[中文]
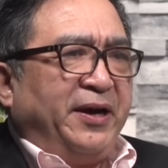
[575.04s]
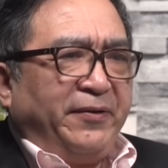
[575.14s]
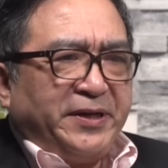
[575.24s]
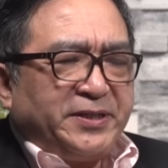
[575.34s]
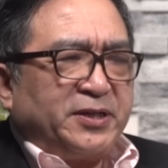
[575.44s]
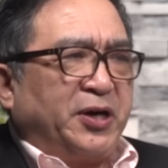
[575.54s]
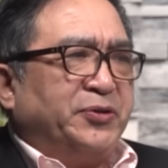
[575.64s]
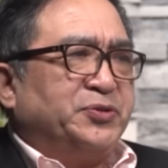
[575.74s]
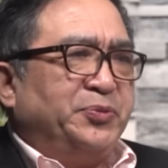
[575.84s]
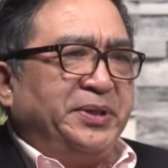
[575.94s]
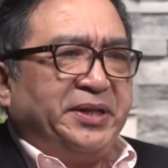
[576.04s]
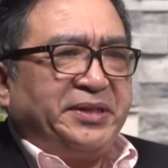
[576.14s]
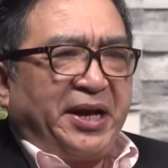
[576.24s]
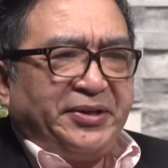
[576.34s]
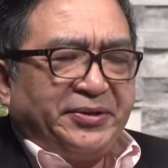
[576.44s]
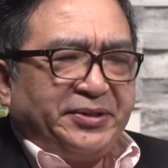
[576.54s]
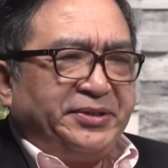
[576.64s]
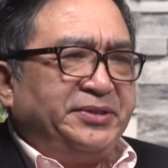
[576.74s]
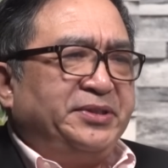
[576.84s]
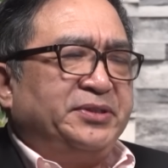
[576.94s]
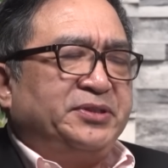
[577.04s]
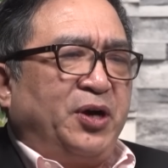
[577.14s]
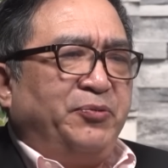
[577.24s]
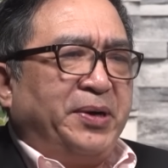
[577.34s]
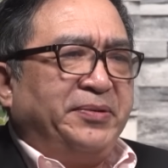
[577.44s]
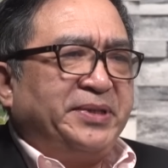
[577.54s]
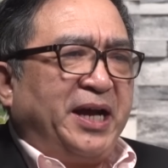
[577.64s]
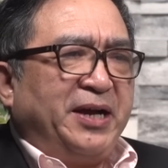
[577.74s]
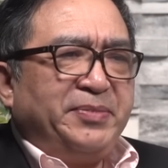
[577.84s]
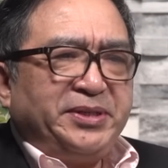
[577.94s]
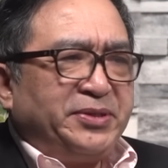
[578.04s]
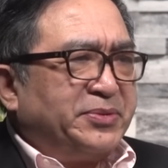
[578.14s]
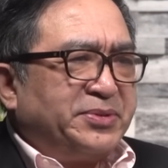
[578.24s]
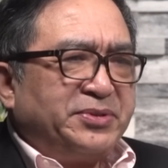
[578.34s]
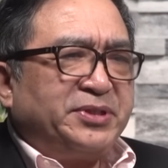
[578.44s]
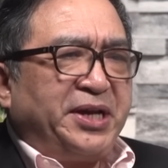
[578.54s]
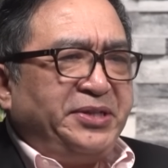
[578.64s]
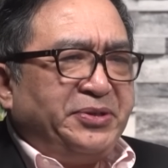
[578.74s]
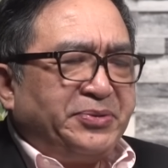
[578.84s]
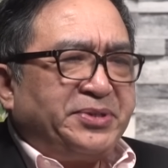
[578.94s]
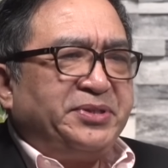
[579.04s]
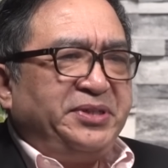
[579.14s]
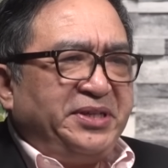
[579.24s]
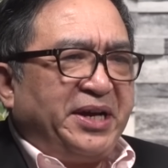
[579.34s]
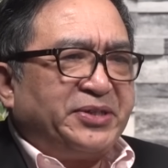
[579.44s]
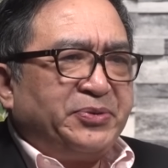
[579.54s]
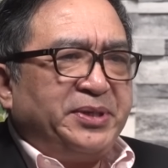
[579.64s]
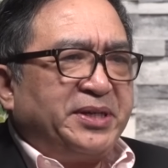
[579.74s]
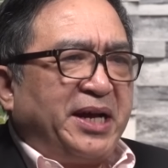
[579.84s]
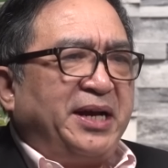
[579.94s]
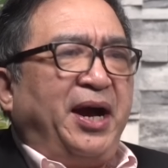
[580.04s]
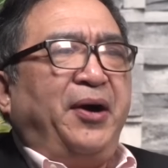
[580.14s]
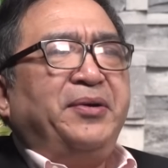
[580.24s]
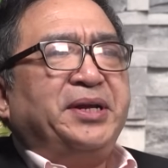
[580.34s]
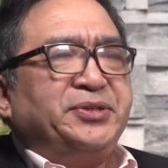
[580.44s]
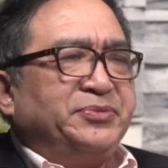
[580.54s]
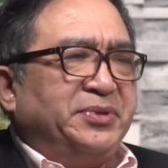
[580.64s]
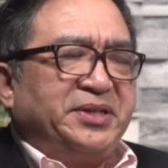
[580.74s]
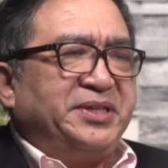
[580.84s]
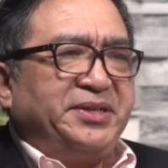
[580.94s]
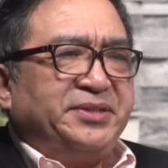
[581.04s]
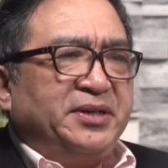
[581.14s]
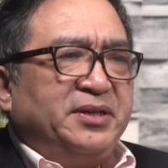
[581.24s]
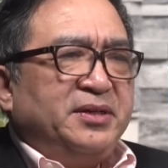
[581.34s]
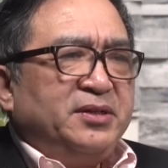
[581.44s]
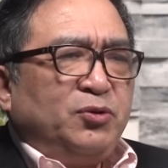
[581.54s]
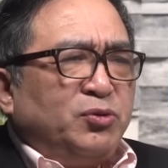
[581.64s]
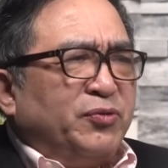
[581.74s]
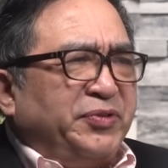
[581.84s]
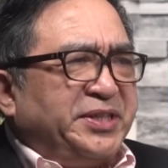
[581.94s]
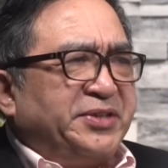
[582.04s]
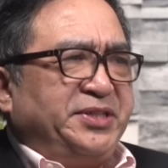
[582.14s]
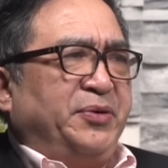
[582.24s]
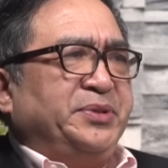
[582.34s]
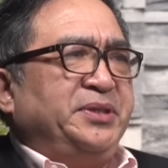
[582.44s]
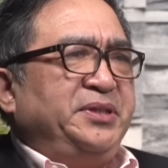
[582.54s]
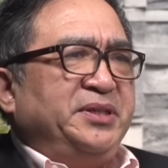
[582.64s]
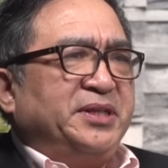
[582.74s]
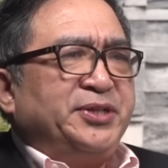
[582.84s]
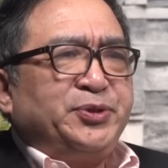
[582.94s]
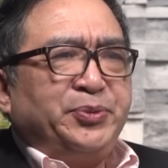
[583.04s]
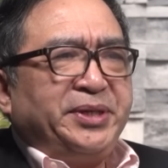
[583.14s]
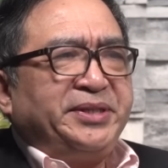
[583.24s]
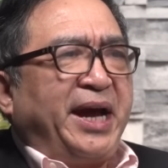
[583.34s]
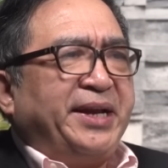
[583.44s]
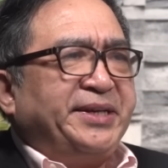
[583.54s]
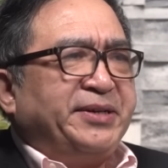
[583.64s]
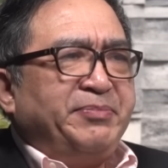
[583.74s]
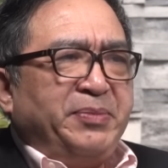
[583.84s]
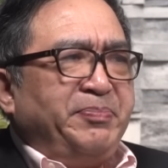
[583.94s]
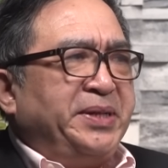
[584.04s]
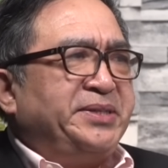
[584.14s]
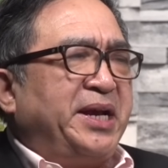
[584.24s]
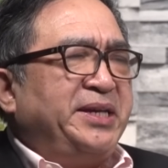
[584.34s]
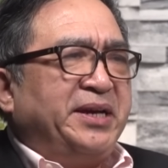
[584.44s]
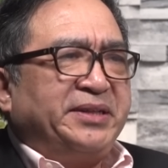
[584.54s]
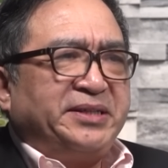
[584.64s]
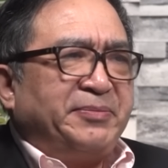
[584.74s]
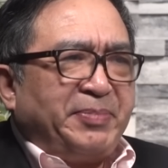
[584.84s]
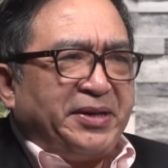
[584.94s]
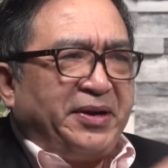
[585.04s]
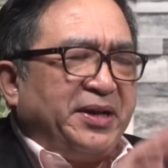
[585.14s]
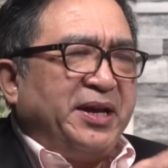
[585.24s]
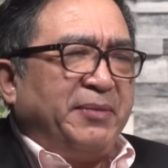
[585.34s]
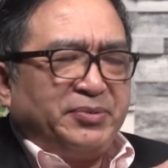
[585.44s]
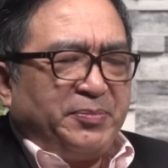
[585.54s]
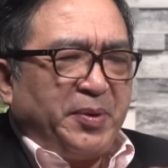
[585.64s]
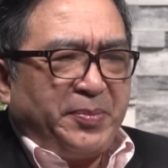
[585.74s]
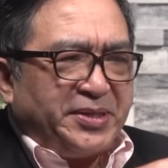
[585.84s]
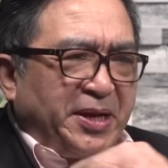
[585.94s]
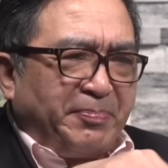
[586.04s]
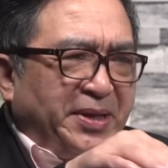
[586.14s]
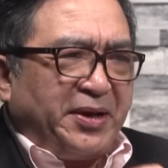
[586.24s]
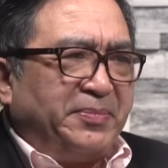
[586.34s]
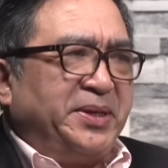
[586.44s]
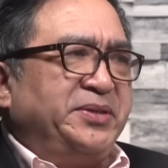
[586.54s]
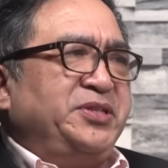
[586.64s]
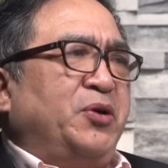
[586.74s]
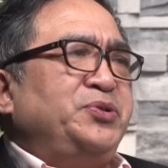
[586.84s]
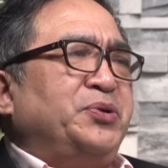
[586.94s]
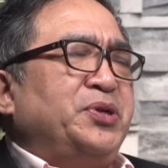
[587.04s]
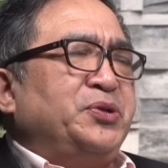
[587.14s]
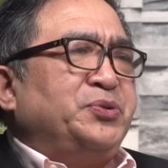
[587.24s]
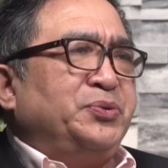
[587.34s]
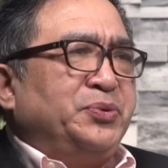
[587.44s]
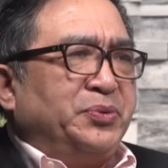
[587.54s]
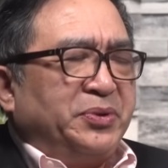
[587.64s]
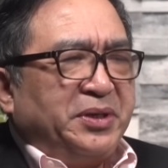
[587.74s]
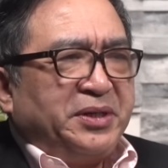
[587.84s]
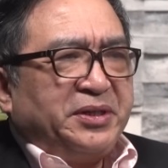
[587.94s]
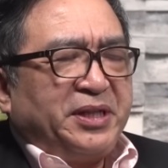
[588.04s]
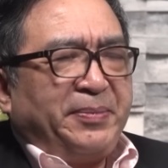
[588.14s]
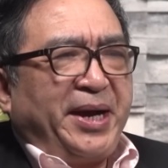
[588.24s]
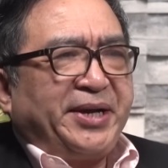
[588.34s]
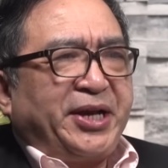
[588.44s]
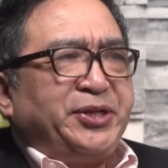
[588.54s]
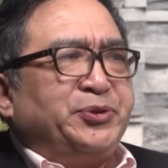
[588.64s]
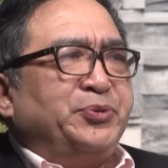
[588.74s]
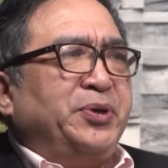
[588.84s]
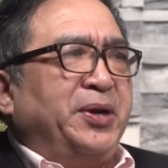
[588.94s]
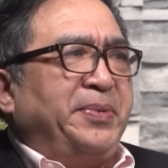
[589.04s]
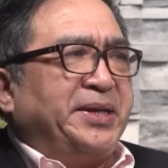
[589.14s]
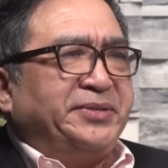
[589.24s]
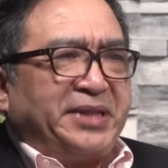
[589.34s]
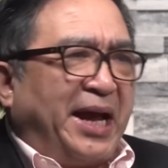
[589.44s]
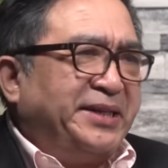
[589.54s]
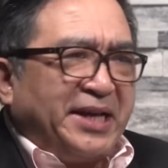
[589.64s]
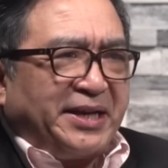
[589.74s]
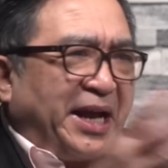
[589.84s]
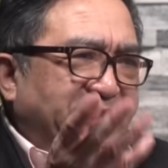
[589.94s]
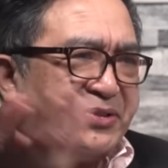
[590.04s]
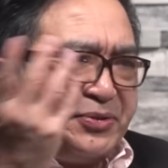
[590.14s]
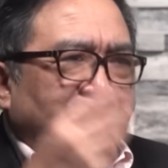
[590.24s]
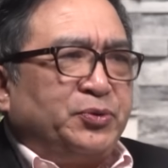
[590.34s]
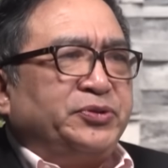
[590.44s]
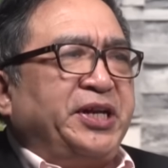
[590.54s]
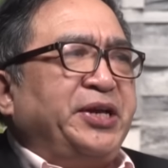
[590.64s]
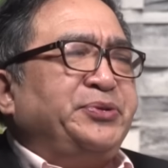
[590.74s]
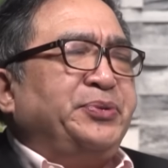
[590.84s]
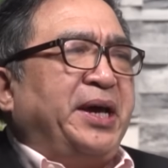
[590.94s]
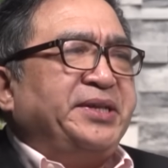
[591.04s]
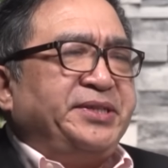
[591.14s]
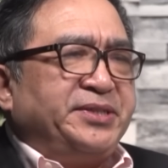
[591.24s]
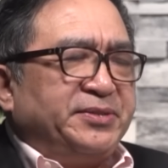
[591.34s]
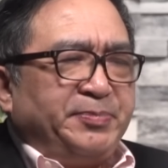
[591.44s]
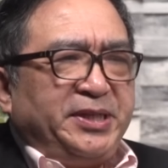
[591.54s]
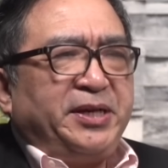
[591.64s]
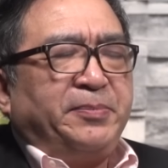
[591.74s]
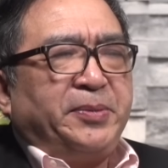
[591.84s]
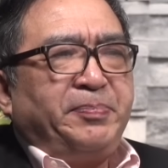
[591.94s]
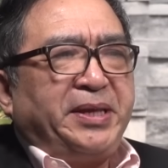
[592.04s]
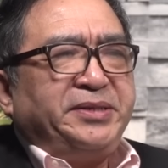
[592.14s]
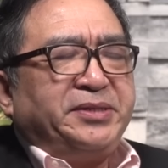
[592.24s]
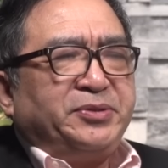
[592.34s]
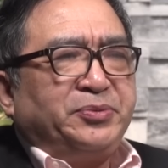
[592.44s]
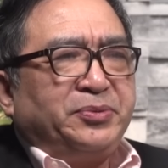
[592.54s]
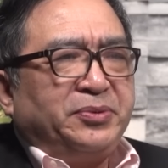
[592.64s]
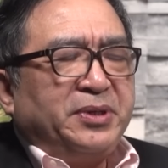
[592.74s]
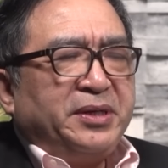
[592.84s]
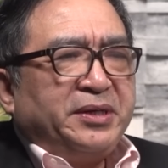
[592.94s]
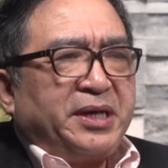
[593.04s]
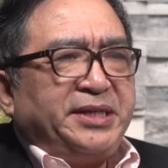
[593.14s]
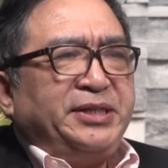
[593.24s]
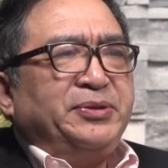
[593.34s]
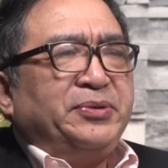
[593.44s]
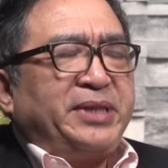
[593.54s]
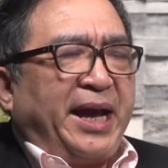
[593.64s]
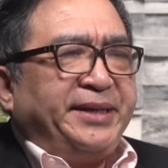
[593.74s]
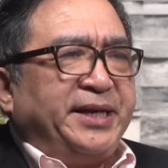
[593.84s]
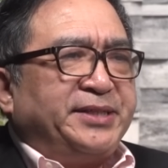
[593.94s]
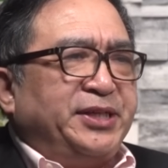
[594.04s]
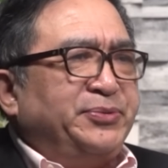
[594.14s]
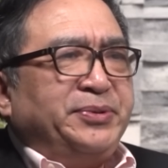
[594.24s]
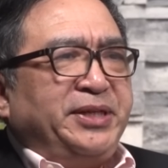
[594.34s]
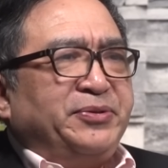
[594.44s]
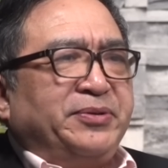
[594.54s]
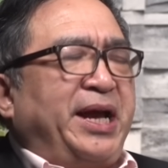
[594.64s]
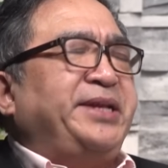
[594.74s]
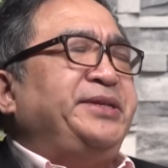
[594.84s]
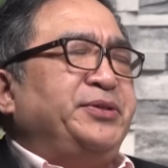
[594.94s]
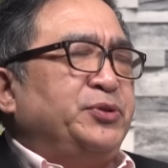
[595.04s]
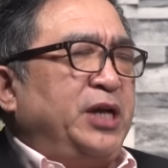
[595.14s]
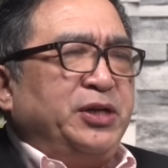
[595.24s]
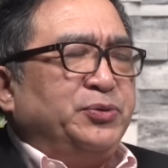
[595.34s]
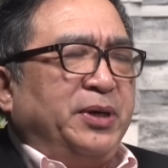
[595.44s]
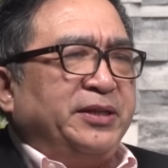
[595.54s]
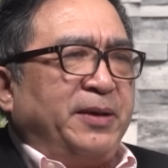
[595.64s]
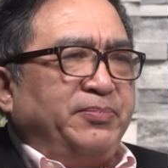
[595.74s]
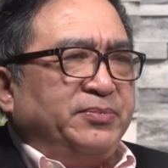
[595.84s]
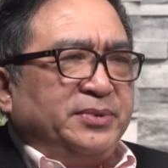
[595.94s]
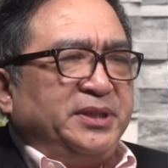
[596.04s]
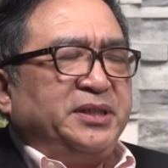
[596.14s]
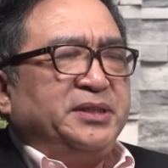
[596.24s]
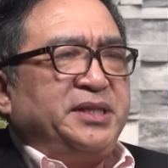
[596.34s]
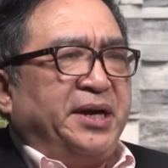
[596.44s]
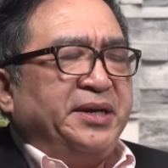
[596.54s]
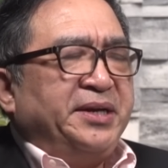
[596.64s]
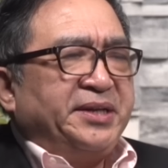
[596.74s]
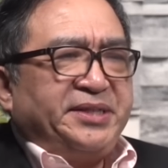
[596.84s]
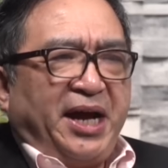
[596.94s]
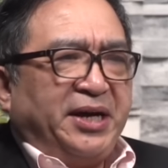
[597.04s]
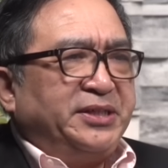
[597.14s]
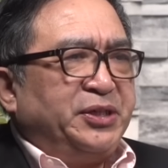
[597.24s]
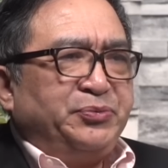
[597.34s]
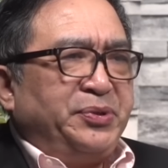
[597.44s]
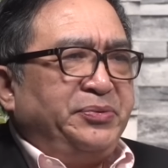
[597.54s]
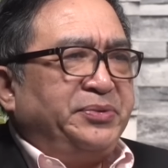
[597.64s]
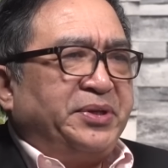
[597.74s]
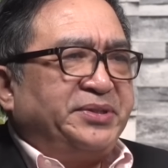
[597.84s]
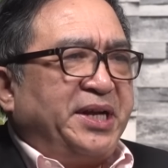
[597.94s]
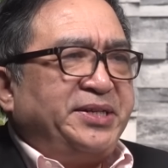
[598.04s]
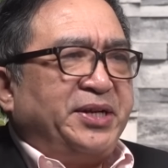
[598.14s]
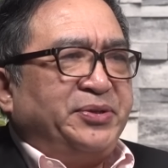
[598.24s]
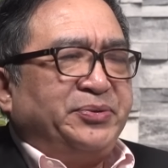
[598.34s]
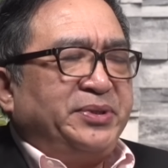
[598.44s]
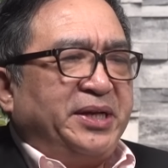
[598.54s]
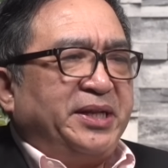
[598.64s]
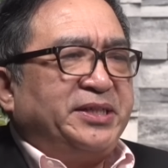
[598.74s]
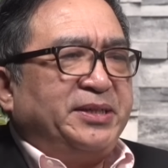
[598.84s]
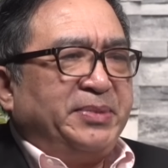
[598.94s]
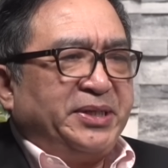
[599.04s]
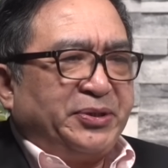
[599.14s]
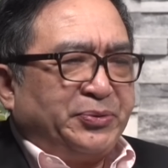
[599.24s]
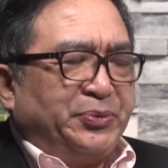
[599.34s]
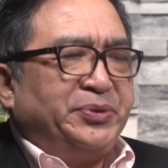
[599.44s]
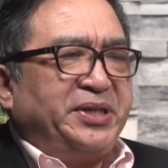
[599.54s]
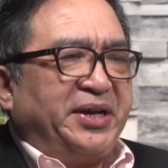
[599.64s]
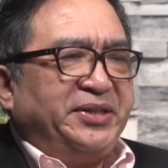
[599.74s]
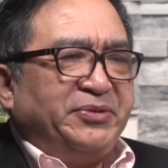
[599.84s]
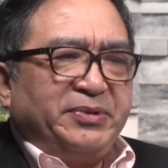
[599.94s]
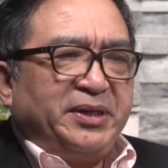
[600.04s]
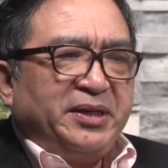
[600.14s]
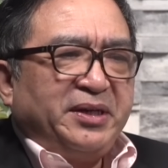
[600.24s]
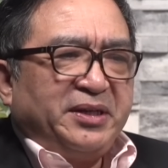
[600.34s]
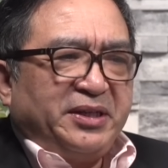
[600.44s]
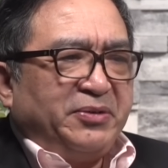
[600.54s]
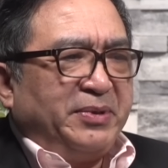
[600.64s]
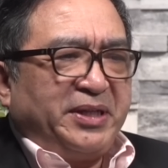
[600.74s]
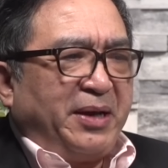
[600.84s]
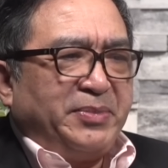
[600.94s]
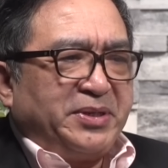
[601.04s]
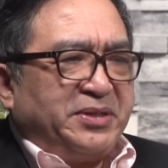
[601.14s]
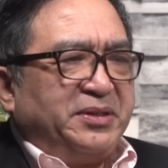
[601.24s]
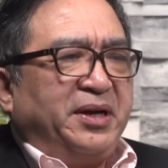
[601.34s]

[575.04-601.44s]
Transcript: 后来在搞所谓的“大跃进”，搞文化大革命，这都是根由之一啊。所以你看看后来中国的战争，都是非常小心翼翼，跟苏联打了一个民兵战一样的，在边上不是民兵战，边上面有小小的冲突，对吧？跟中越吧就打一下，赶紧就撤出来。即使比较嘛边境冲突，跟印度打一下，进入印度赶紧就撤出来。它不是一个想长期进入到战争中间的这么一个国家，因为因为他们知